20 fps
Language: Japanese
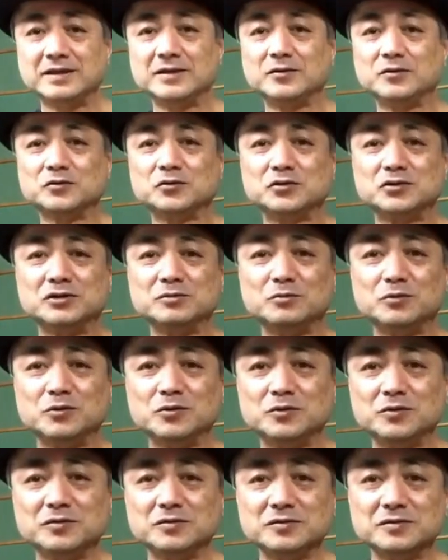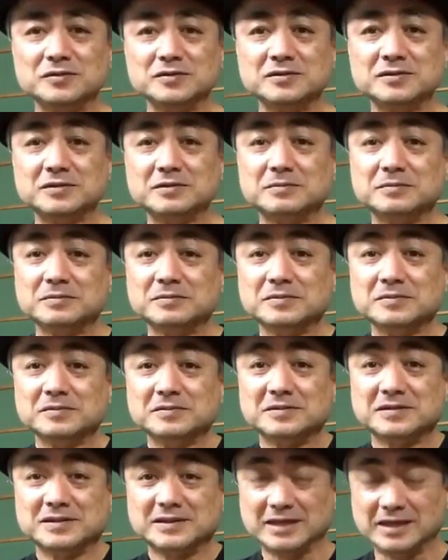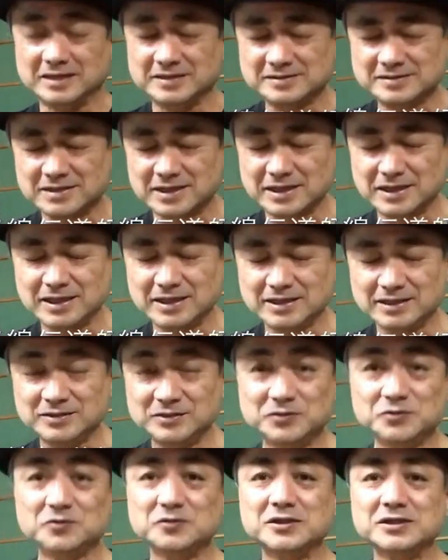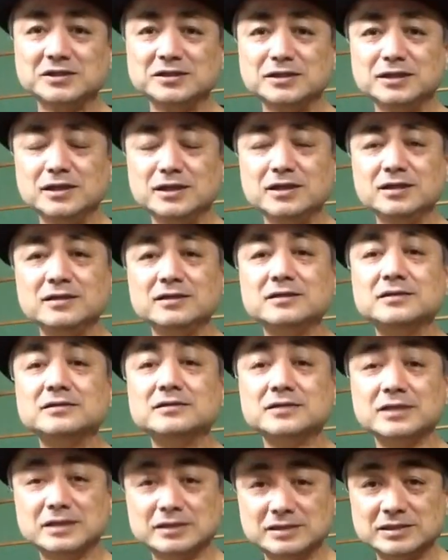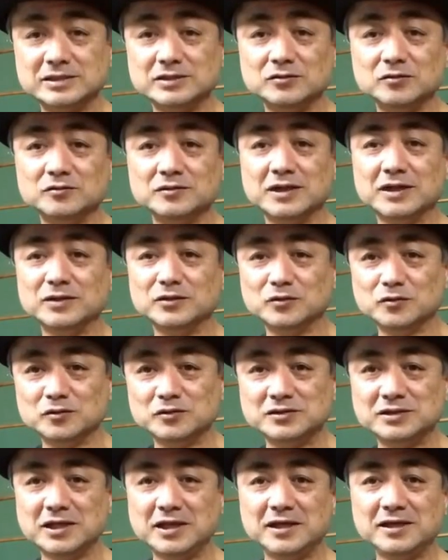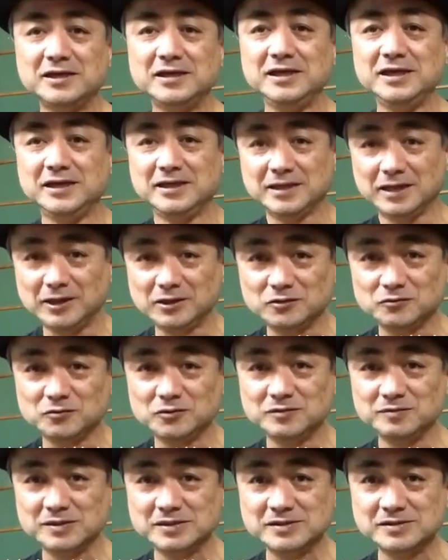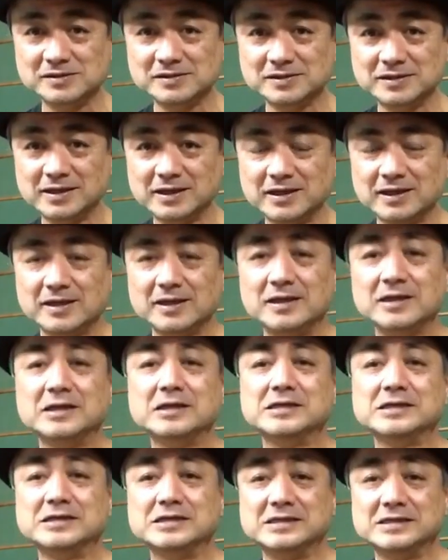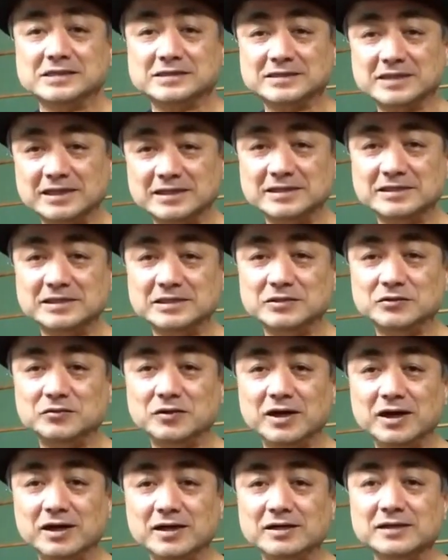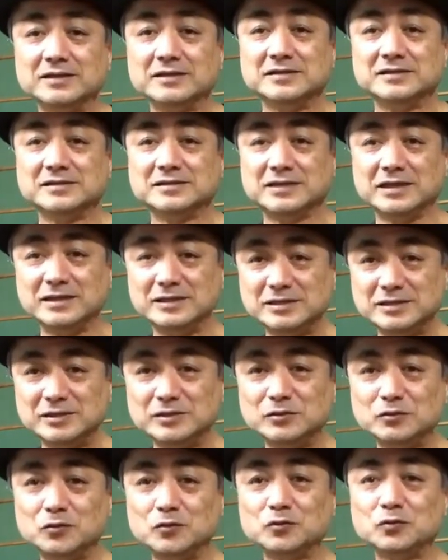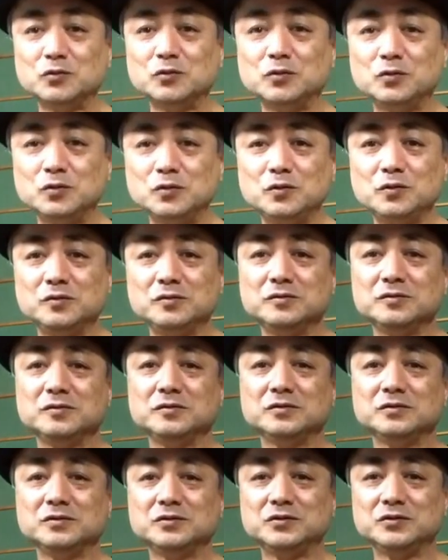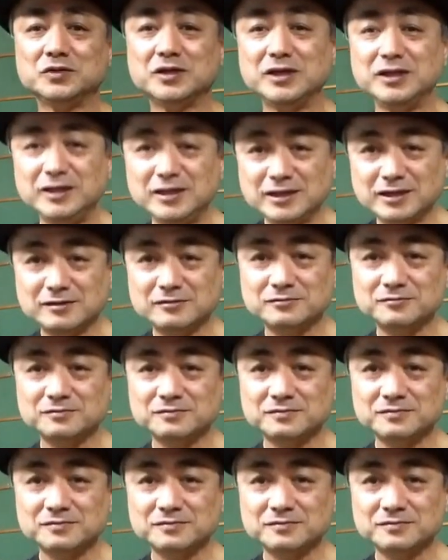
今年もたくさんの人たちに三振を伝道していきたいと思います三振は三振のことを好きになる